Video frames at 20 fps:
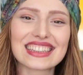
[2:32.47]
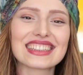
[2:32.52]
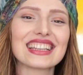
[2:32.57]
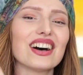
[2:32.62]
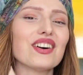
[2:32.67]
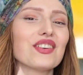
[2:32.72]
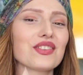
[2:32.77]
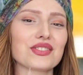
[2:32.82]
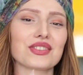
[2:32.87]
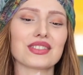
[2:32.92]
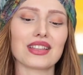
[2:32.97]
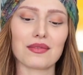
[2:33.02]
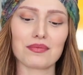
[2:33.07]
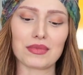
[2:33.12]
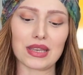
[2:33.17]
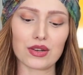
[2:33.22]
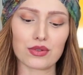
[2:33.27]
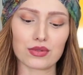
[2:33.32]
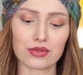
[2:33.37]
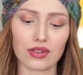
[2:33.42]
daha
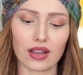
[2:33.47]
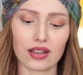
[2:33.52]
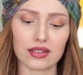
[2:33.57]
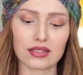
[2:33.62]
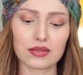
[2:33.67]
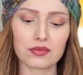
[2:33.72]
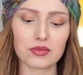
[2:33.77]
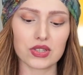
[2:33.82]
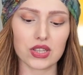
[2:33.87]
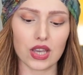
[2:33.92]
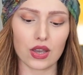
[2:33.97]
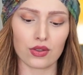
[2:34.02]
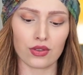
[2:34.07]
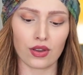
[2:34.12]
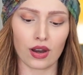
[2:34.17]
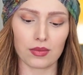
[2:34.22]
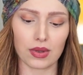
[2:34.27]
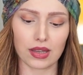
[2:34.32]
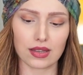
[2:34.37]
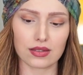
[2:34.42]
önceden beri kullandığım bir şey
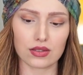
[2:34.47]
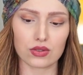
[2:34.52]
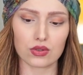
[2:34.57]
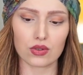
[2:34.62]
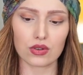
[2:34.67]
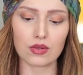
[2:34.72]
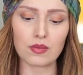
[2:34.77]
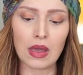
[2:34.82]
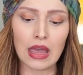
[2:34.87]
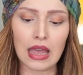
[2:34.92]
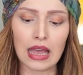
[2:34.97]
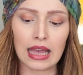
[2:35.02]
önermek istiyorum.